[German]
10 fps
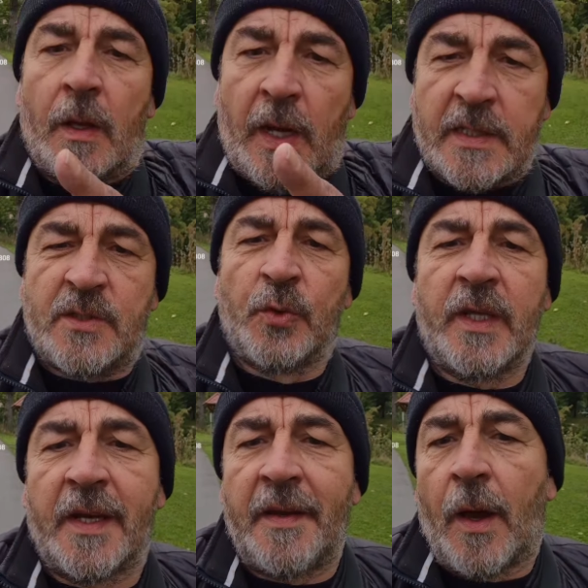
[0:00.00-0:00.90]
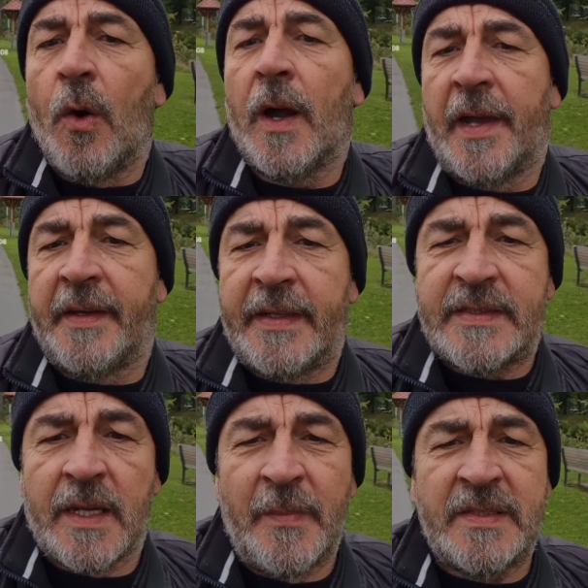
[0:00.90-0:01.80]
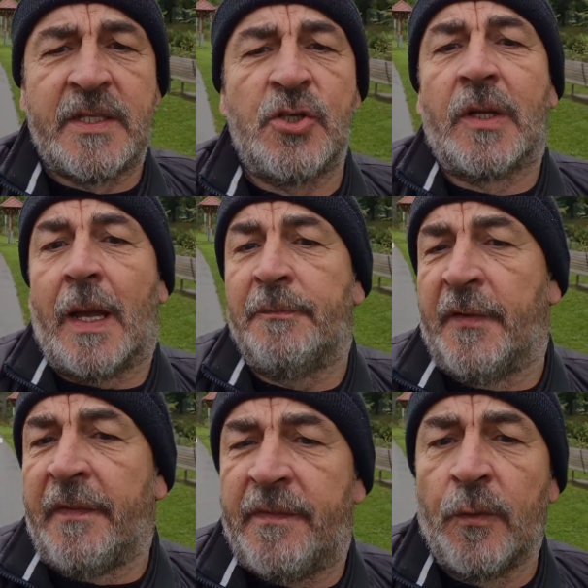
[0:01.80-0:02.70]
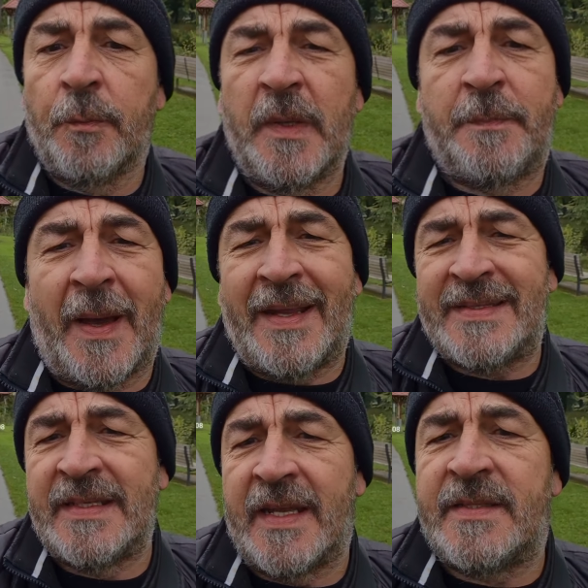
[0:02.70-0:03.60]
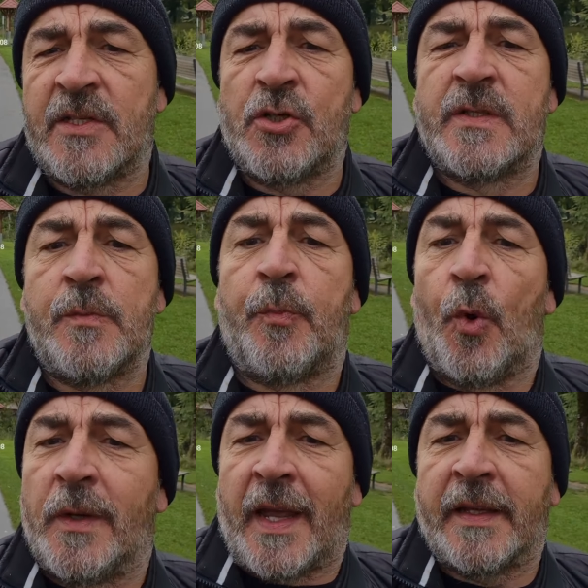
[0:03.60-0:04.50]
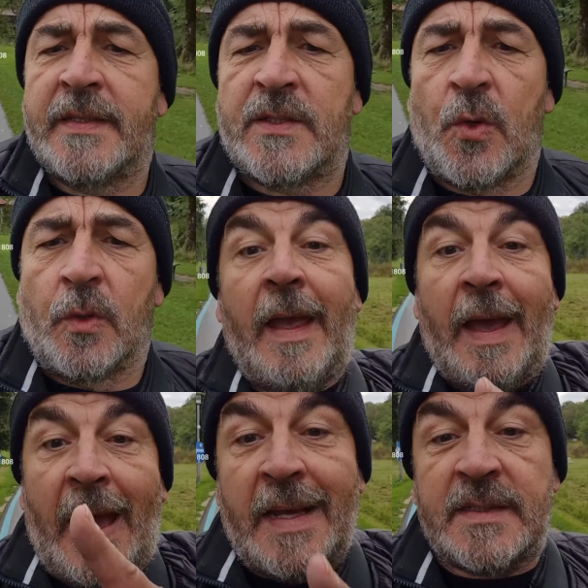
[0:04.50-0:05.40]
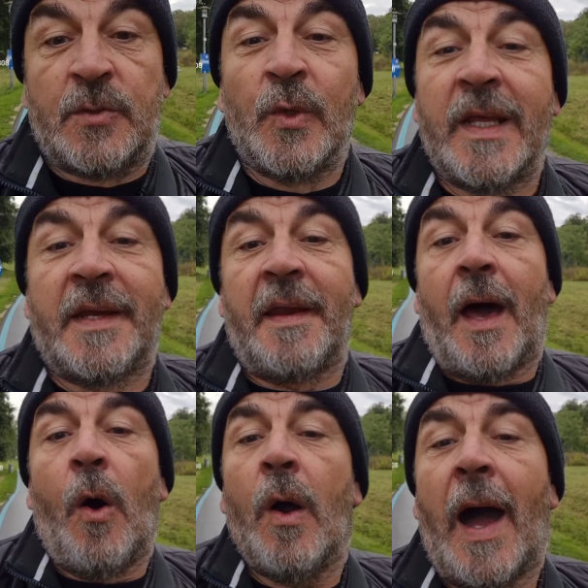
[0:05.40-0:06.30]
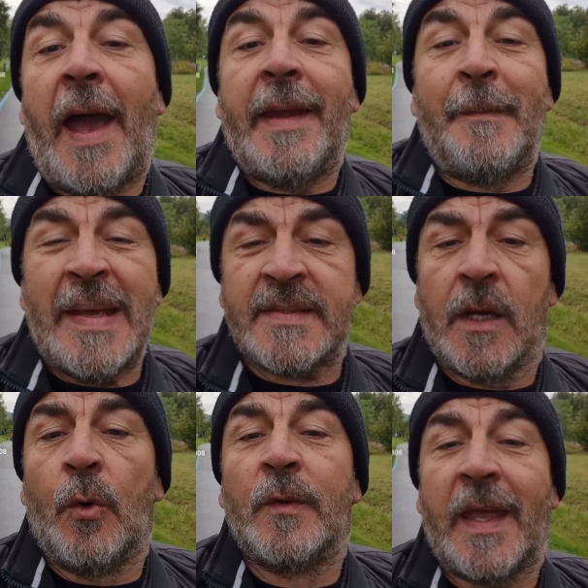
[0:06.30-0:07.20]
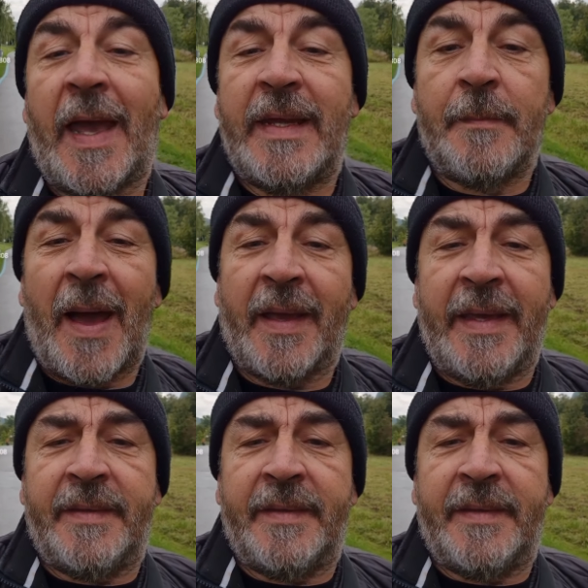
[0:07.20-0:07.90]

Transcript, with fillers: Hast du dir dann auch einen islamistischen Kampfanzug mit palästinensischen Symbolen angezogen? Hast du dir dann auch ein Messer und eine Machete